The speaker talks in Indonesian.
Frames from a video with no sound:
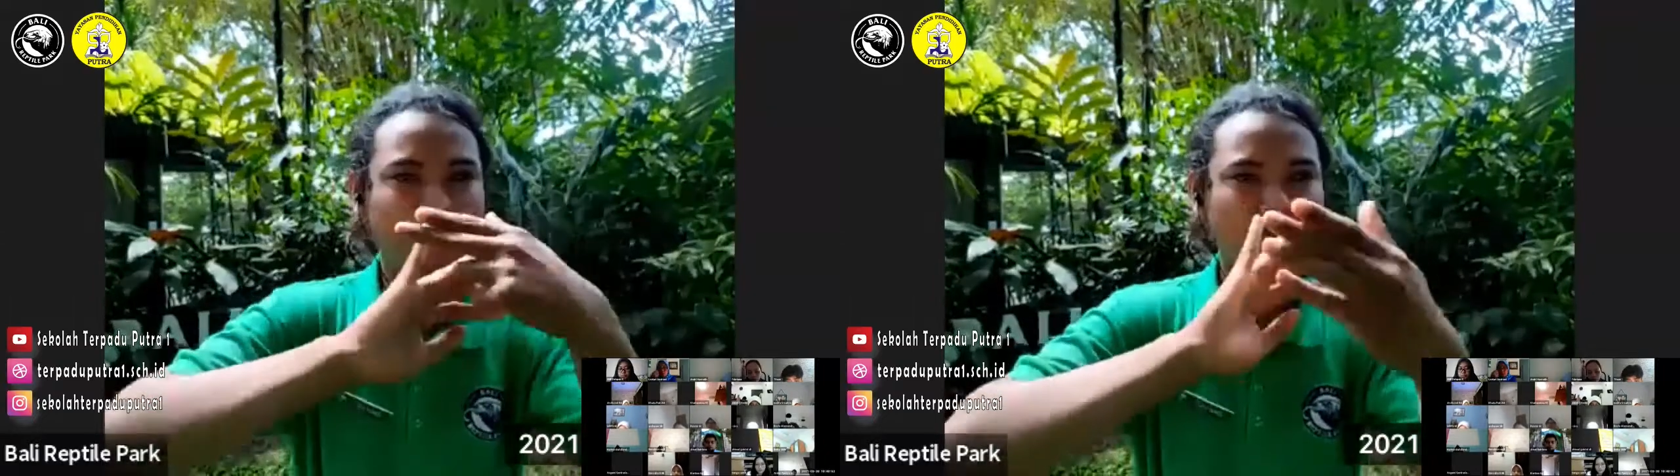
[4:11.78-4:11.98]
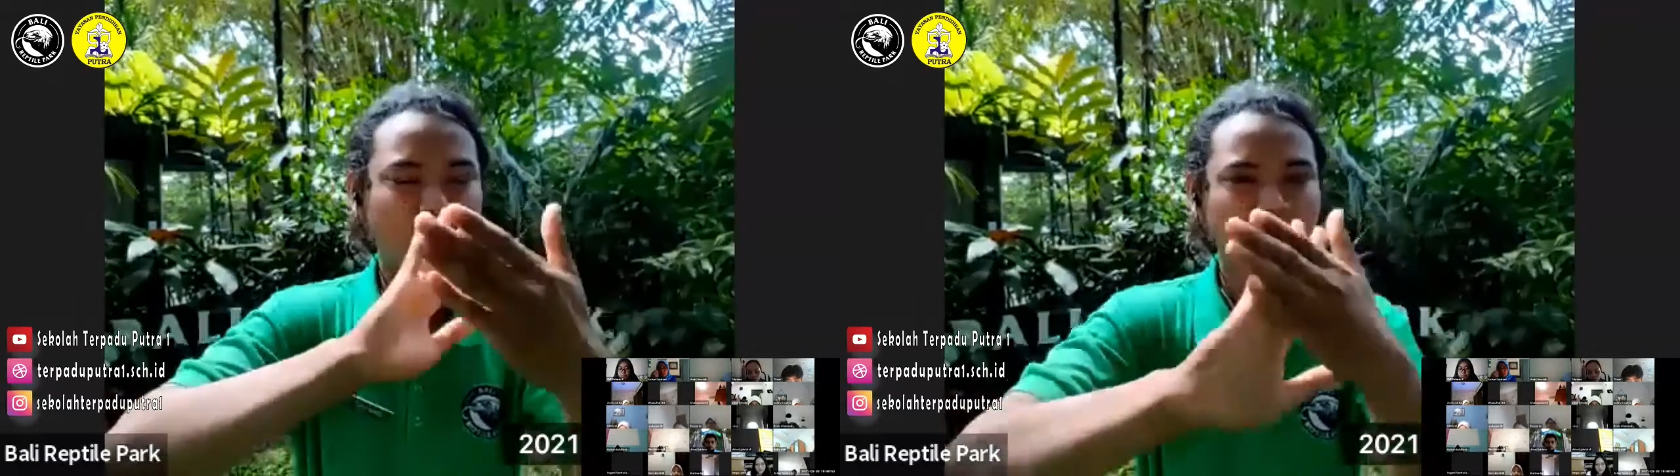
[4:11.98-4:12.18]

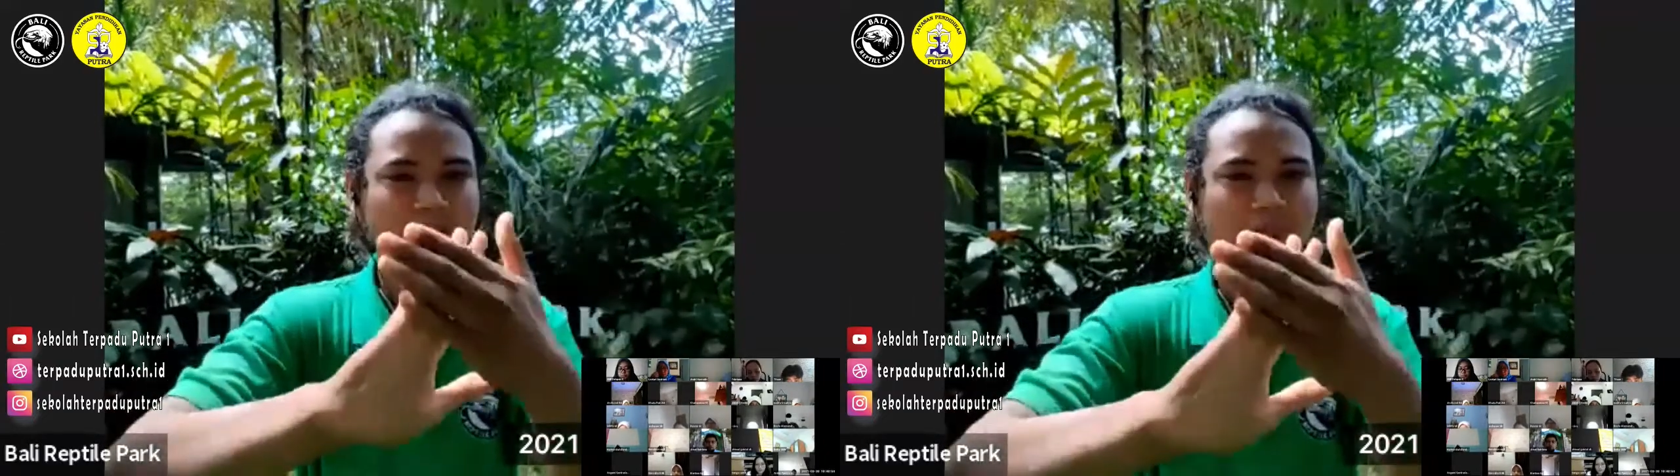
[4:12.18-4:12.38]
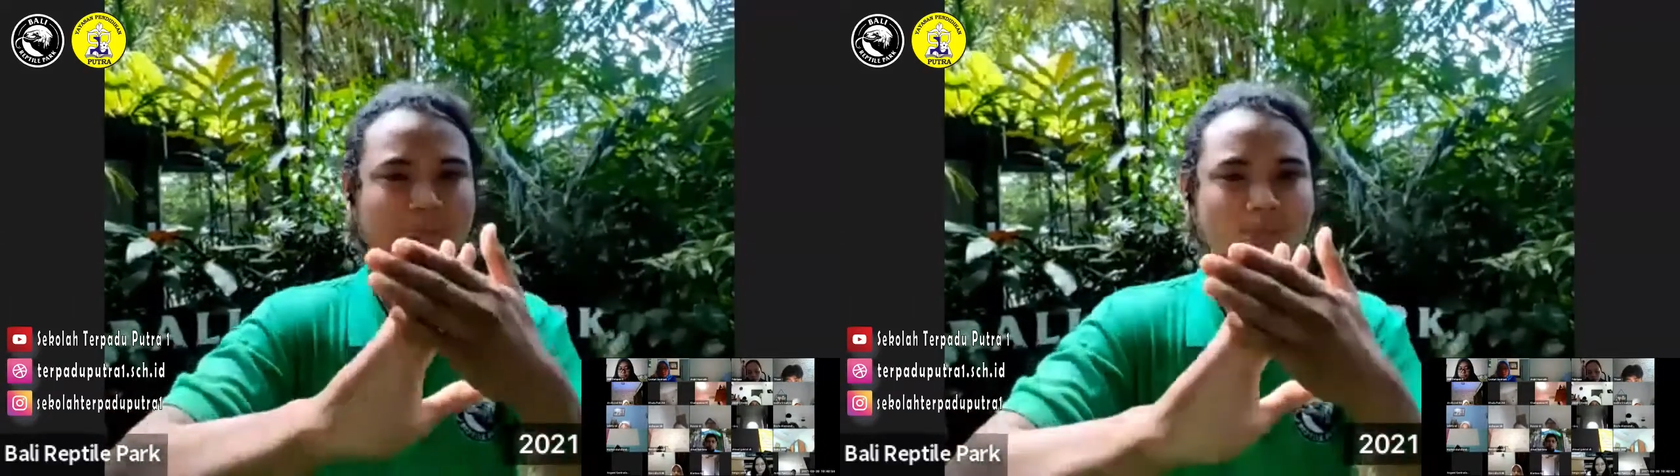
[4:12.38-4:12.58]

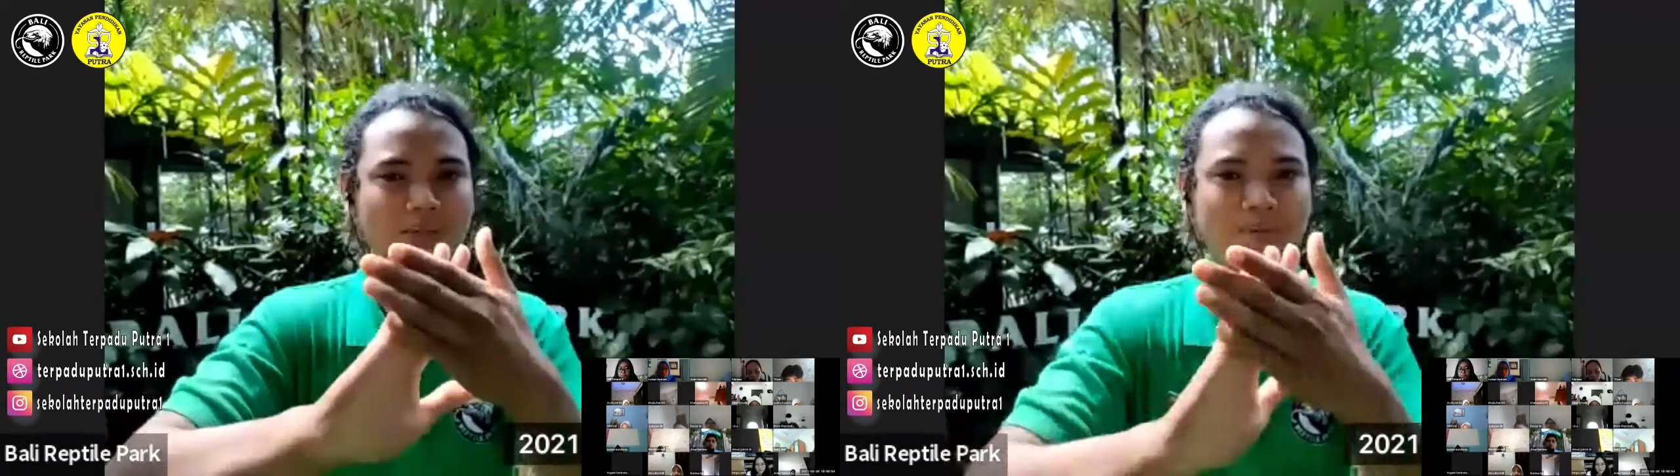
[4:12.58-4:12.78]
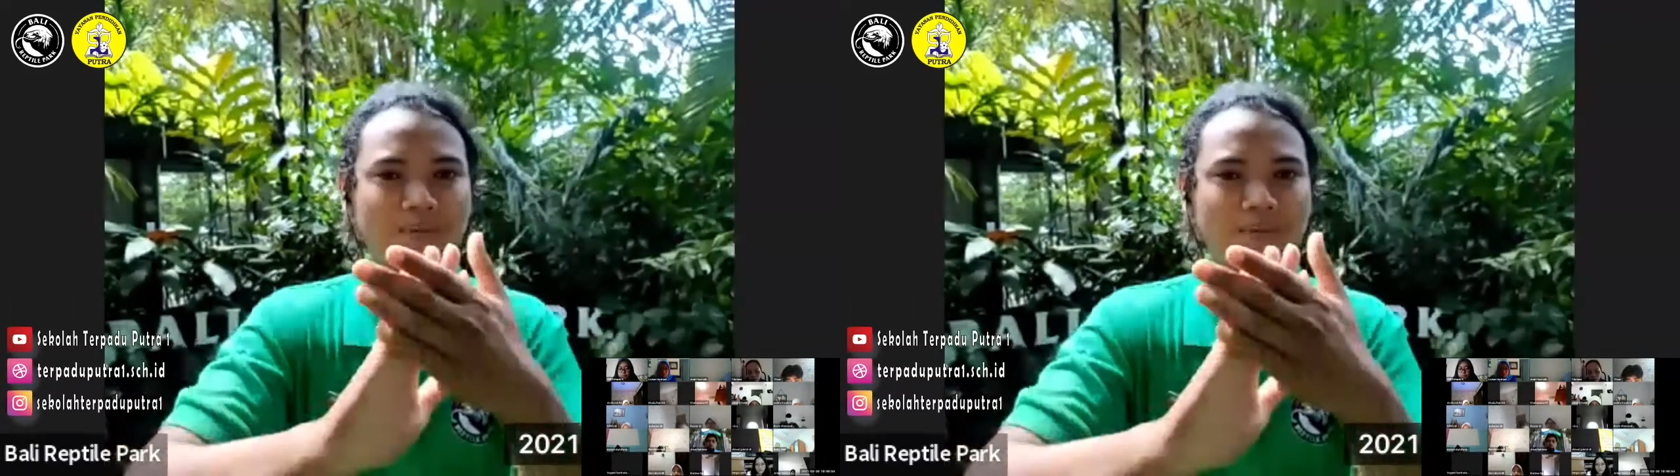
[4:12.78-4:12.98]
langsung
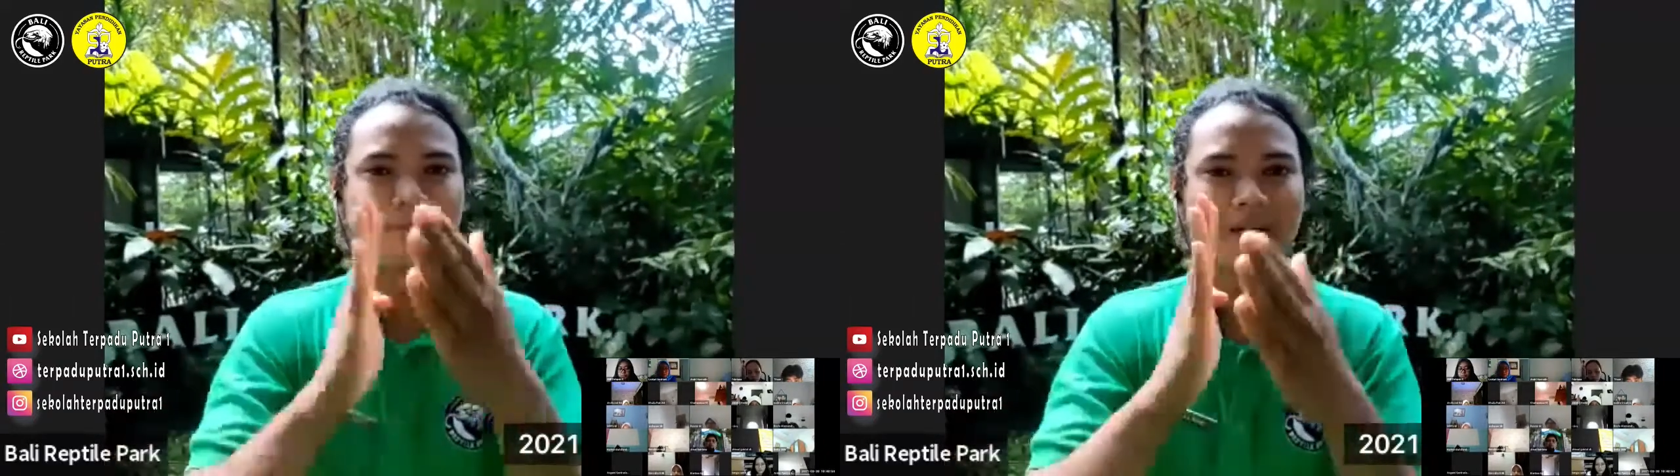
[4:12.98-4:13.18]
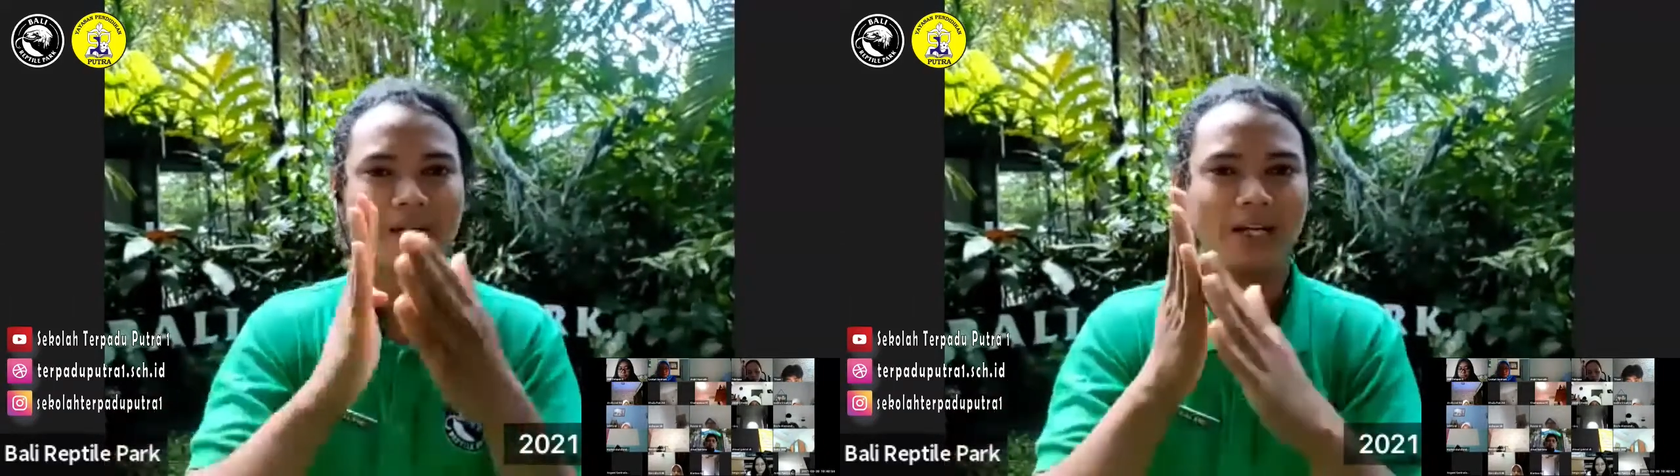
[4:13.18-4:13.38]

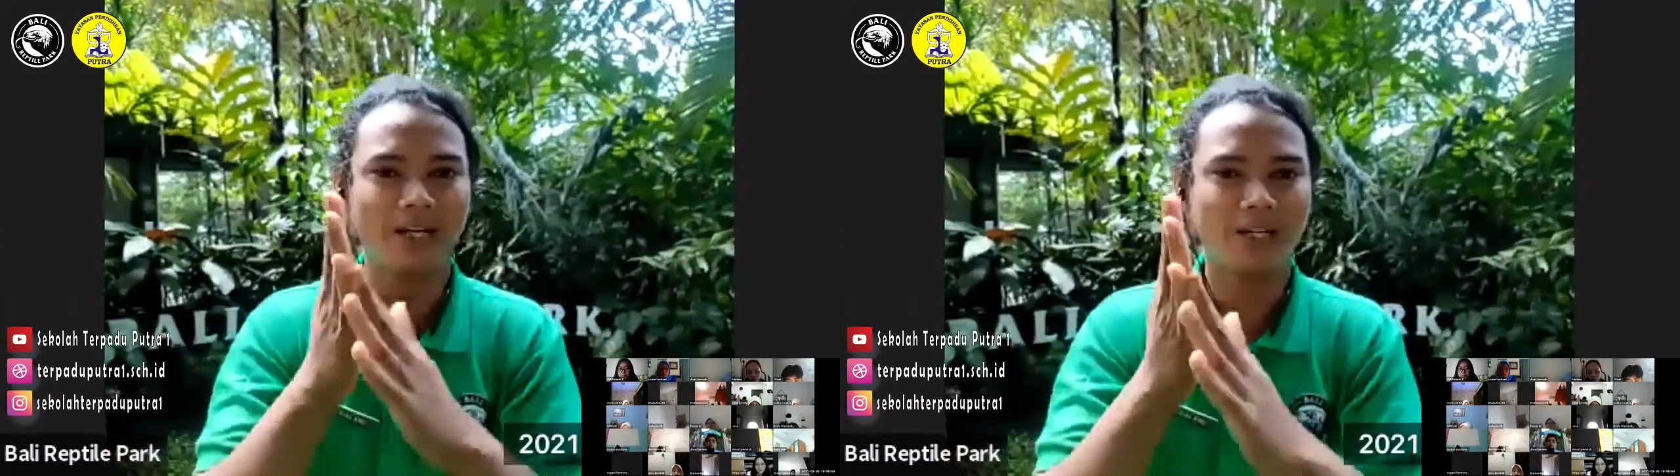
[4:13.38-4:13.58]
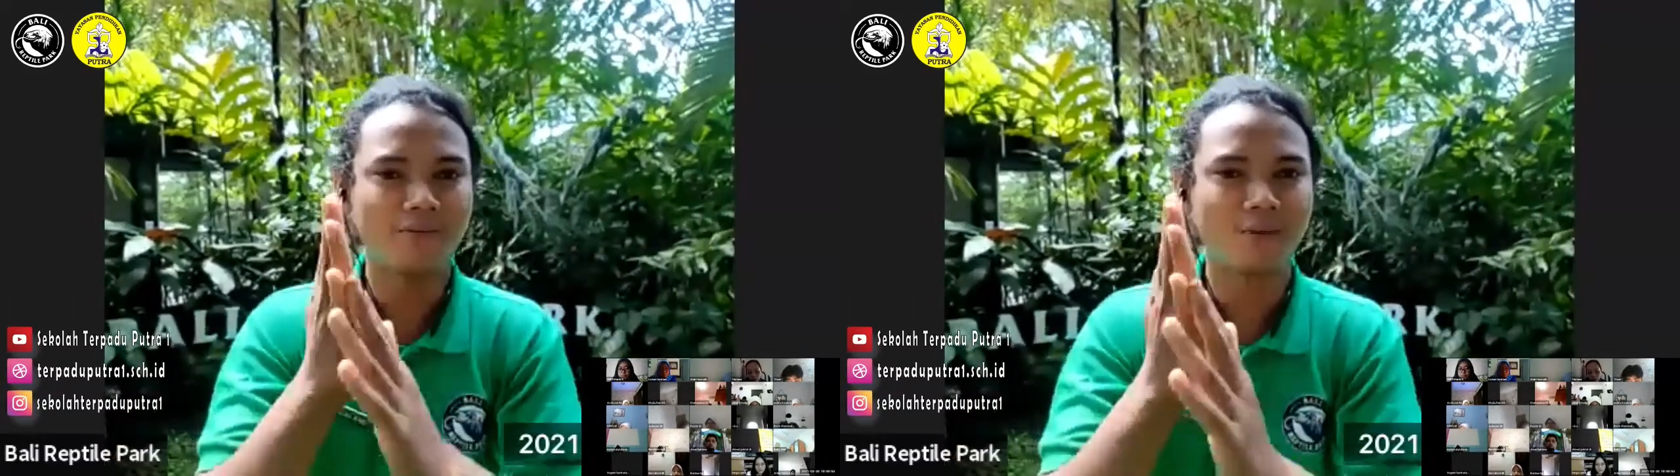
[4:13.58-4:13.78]

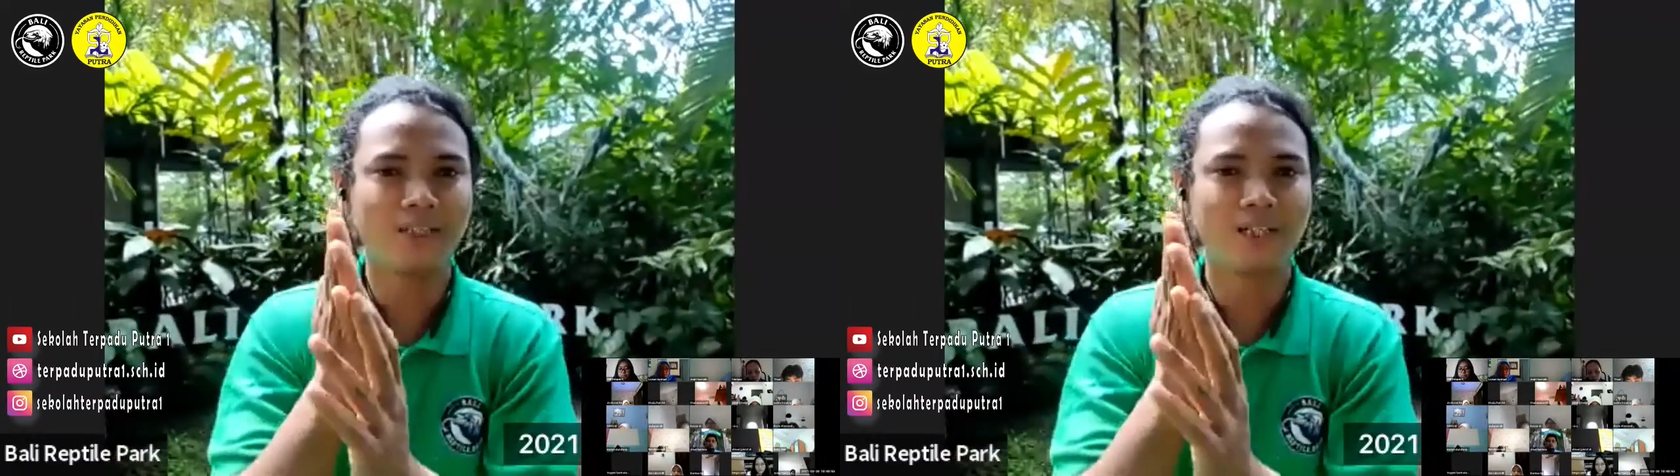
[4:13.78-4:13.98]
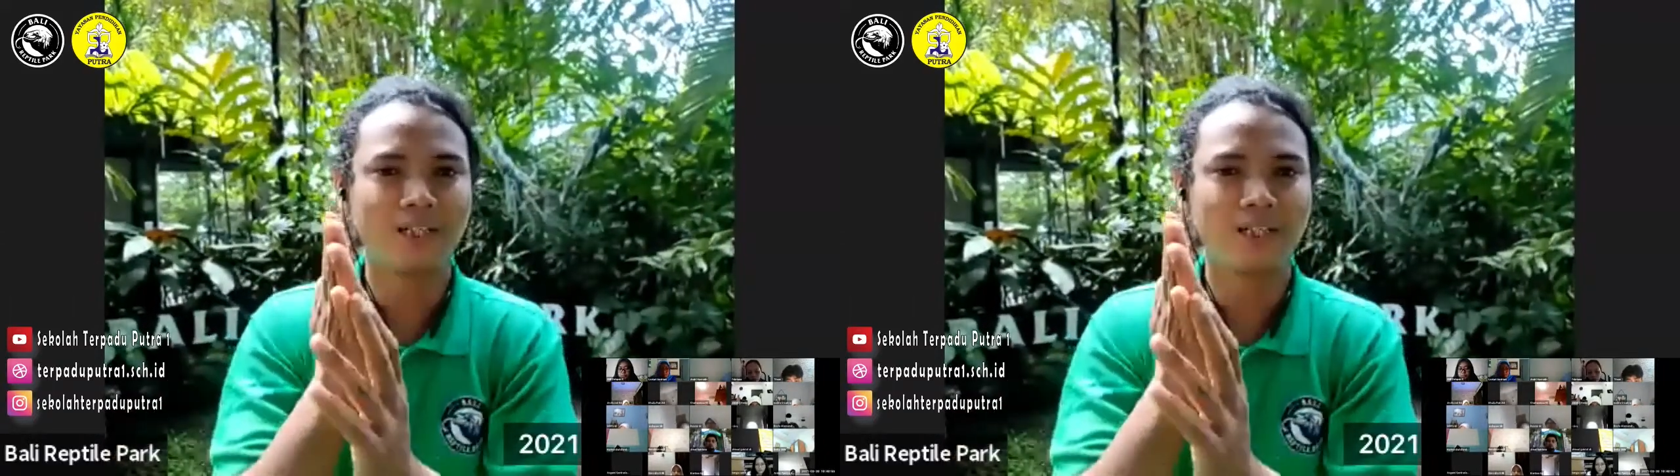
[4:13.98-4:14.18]
memberikan informasi